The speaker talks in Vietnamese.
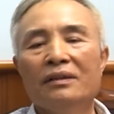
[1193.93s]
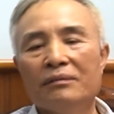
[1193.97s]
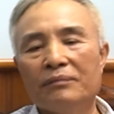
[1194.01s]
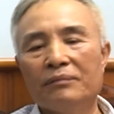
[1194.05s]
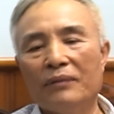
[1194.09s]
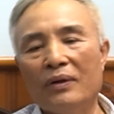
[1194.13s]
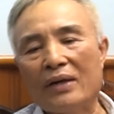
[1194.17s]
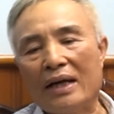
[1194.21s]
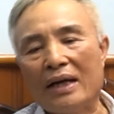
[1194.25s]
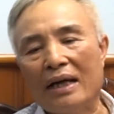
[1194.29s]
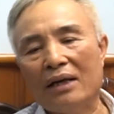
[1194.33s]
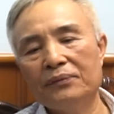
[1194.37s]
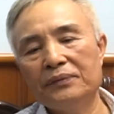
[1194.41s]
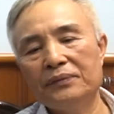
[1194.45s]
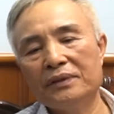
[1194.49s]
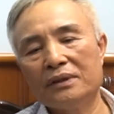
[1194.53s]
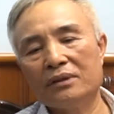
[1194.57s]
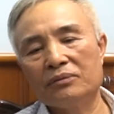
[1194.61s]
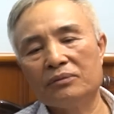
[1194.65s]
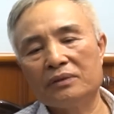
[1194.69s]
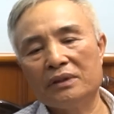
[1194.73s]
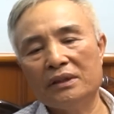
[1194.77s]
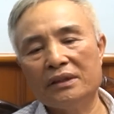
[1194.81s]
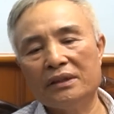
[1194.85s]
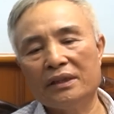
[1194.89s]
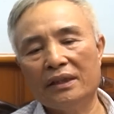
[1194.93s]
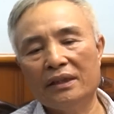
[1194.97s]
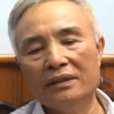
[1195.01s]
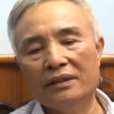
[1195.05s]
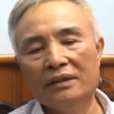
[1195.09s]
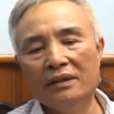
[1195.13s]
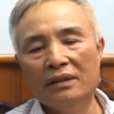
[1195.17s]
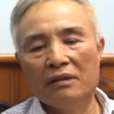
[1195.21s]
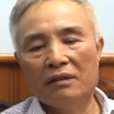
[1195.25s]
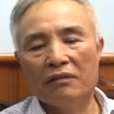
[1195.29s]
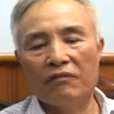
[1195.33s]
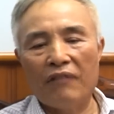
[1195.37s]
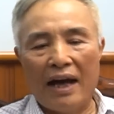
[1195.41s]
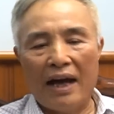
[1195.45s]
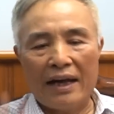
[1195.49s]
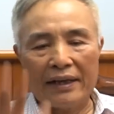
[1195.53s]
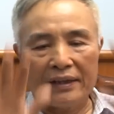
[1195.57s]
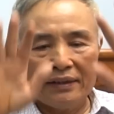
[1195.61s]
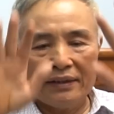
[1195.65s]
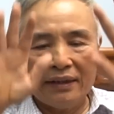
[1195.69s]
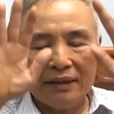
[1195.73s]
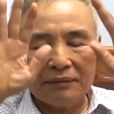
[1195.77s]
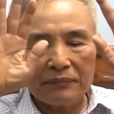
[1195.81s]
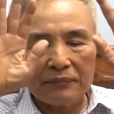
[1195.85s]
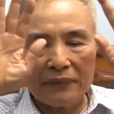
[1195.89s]
báo cáo với đồng chí thế. Và
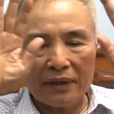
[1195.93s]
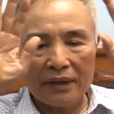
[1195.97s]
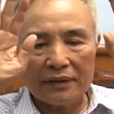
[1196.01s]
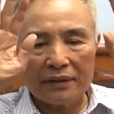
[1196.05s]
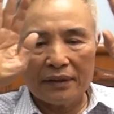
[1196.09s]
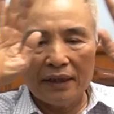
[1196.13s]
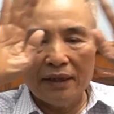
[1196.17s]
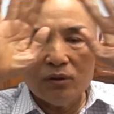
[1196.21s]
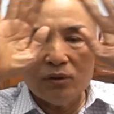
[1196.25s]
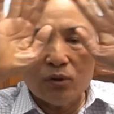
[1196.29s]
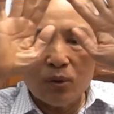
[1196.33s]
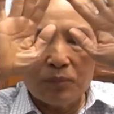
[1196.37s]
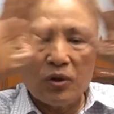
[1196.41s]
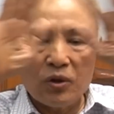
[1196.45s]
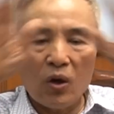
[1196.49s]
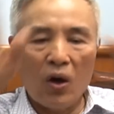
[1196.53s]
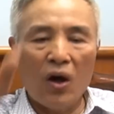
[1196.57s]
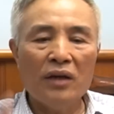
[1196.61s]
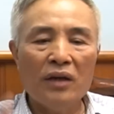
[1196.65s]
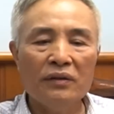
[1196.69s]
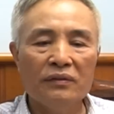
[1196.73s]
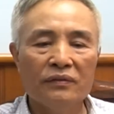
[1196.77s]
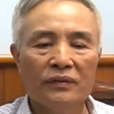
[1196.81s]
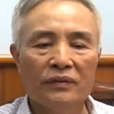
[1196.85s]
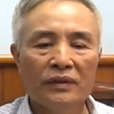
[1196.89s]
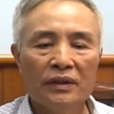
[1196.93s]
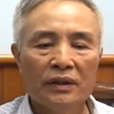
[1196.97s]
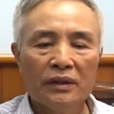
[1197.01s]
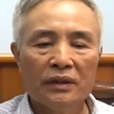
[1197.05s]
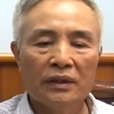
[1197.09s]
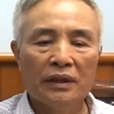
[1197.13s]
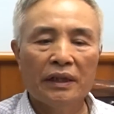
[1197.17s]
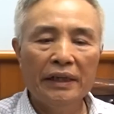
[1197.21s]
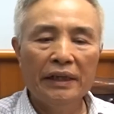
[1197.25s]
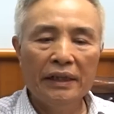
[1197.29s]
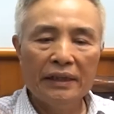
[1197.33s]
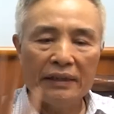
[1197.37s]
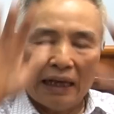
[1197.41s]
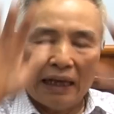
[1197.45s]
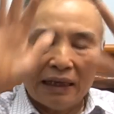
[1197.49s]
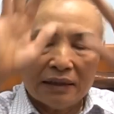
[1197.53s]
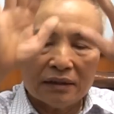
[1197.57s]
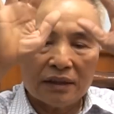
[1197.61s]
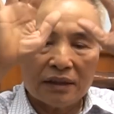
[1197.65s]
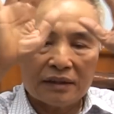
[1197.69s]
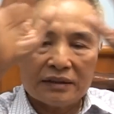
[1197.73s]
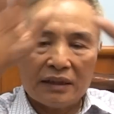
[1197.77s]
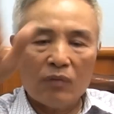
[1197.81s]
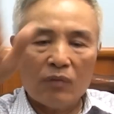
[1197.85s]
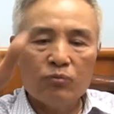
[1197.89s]
cái đấy đến hôm đó khi thắng
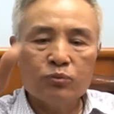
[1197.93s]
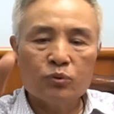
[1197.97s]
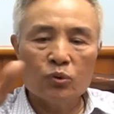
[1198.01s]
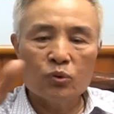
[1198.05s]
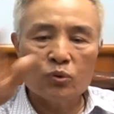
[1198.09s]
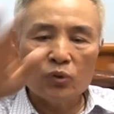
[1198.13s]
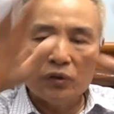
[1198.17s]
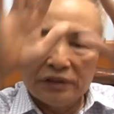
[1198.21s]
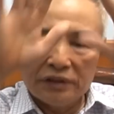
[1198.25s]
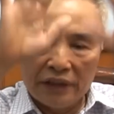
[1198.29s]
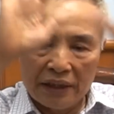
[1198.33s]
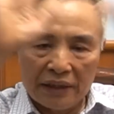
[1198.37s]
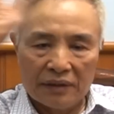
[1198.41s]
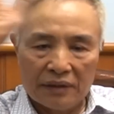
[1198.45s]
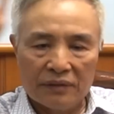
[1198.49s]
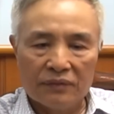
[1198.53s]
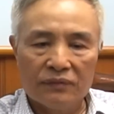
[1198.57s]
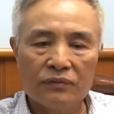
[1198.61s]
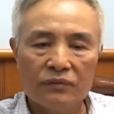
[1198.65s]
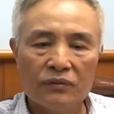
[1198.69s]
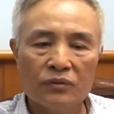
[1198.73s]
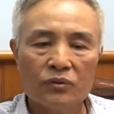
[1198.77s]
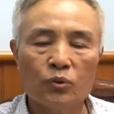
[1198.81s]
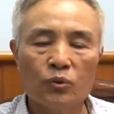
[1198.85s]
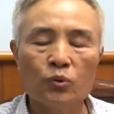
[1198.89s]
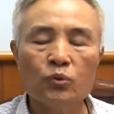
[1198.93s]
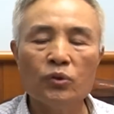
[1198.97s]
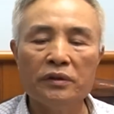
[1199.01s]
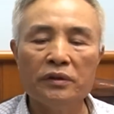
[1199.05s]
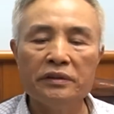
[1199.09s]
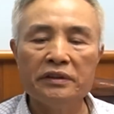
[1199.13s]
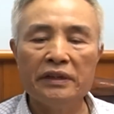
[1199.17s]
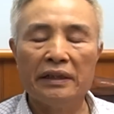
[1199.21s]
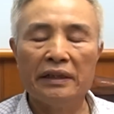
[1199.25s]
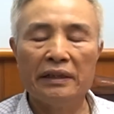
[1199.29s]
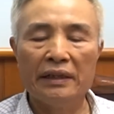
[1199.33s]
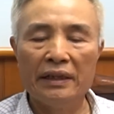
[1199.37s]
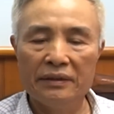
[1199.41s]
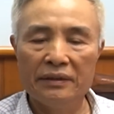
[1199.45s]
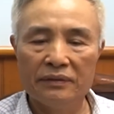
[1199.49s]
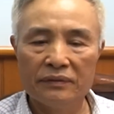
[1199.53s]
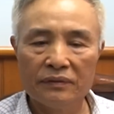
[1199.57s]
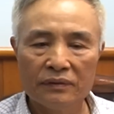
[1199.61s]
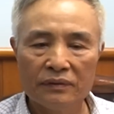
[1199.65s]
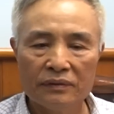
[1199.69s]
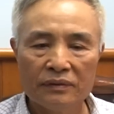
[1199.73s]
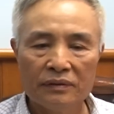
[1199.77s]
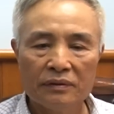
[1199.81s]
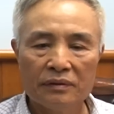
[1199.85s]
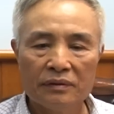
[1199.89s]
lợi xong chúng tôi nhìn, chúng tôi nhìn lên
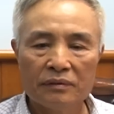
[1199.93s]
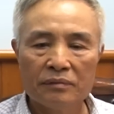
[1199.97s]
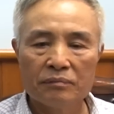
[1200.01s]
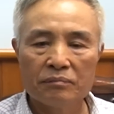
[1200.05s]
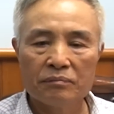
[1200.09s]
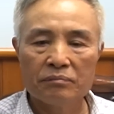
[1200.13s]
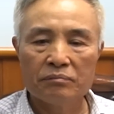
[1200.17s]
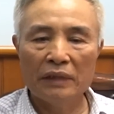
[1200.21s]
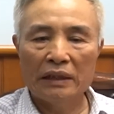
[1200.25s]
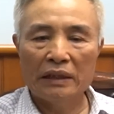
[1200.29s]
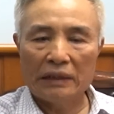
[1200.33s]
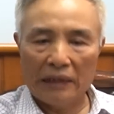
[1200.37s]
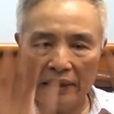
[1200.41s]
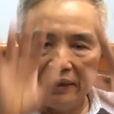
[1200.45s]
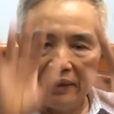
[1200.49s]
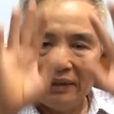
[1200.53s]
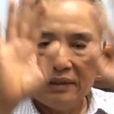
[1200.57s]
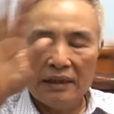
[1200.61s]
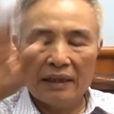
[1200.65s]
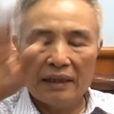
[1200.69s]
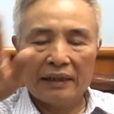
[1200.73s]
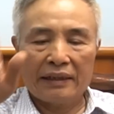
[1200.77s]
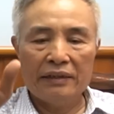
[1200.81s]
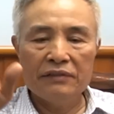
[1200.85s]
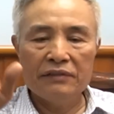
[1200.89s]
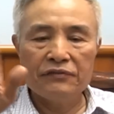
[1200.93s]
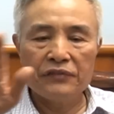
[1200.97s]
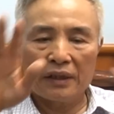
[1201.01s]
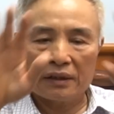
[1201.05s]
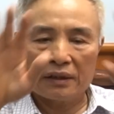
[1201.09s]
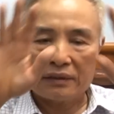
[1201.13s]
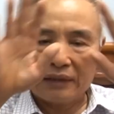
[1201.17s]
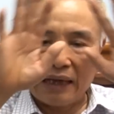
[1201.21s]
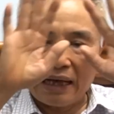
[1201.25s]
mình thấy là cái việc